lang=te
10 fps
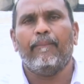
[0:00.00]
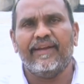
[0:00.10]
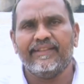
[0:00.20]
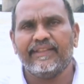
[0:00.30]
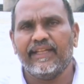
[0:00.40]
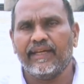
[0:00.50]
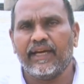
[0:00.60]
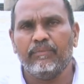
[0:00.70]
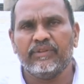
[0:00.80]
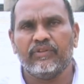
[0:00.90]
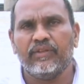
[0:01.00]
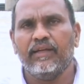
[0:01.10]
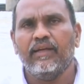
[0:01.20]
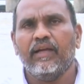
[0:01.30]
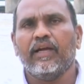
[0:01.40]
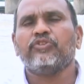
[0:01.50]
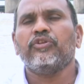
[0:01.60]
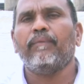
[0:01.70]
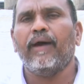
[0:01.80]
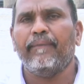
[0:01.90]
పరిస్థితి అయితే కనిపిస్తుంది
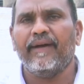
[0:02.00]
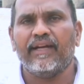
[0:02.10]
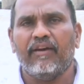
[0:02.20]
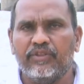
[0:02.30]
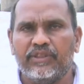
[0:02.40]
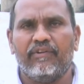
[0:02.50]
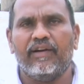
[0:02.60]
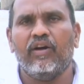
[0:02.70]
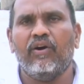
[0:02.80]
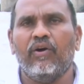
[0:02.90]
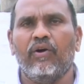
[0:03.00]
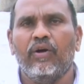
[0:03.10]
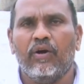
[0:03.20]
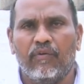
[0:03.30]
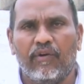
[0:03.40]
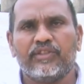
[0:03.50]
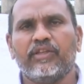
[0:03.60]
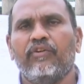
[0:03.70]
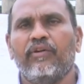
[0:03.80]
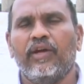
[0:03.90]
కస్తూరిబాయిపేట విజయవాడలో
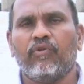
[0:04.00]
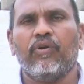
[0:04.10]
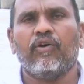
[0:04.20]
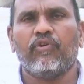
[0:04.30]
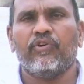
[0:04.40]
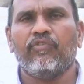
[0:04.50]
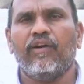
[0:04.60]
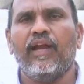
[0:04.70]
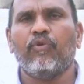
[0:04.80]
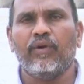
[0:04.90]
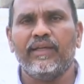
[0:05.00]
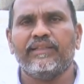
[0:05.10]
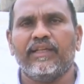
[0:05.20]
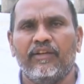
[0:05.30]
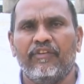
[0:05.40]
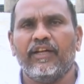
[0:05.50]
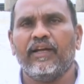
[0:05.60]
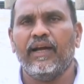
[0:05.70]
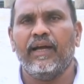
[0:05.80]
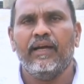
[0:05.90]
వర్షం ఎక్కువగా కురవటం వల్ల కొండ చర్యలు విరిగి
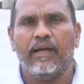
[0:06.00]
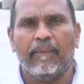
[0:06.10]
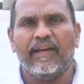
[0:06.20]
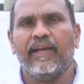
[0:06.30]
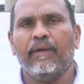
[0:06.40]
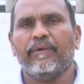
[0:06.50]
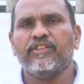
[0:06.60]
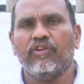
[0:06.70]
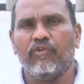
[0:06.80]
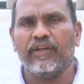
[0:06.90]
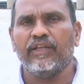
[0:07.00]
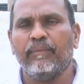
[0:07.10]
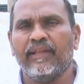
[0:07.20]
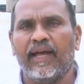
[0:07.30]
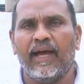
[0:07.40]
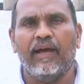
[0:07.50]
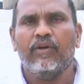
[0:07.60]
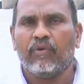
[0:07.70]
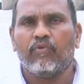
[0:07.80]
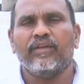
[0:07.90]
పడే నేపథ్యంలో ఒక ఇంటి మీద
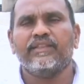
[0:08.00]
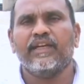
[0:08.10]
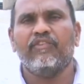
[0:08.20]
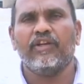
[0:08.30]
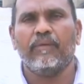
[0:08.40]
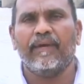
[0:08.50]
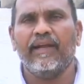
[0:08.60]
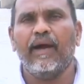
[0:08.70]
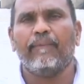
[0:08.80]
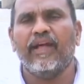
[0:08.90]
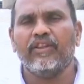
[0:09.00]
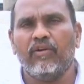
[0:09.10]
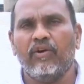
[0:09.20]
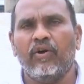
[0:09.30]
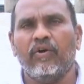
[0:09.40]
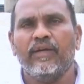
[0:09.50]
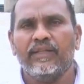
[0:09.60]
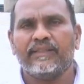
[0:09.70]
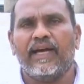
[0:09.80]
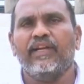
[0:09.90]
కొండ చర్యలు విరిగిపడి ఆ ప్రాంతంలో
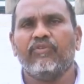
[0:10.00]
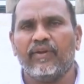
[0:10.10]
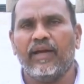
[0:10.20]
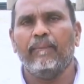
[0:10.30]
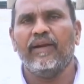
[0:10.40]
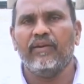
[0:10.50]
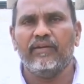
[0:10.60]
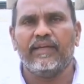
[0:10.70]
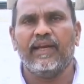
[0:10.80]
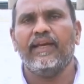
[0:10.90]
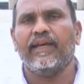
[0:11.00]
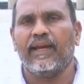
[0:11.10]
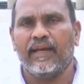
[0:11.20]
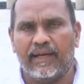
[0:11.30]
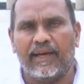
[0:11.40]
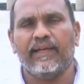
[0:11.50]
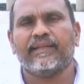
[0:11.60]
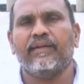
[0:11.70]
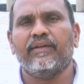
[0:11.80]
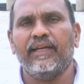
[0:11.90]
స్థానిక ఉన్న ఎమ్మెల్యేలు ఢిల్లీ
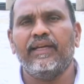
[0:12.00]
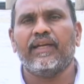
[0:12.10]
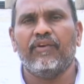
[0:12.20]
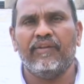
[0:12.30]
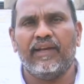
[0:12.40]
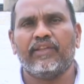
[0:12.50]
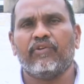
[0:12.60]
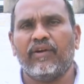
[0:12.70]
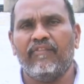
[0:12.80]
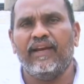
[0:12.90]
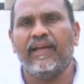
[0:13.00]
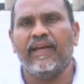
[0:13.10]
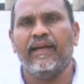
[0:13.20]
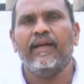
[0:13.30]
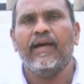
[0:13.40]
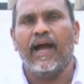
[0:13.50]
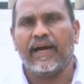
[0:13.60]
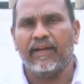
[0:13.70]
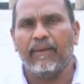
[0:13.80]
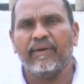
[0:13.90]
కలెక్టర్ ఢిల్లీ రావు వీళ్ళందరూ కూడా వెళ్ళి
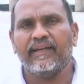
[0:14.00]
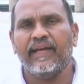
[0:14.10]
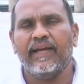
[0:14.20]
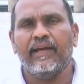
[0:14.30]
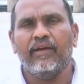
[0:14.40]
అక్కడ ఎమ్మటినే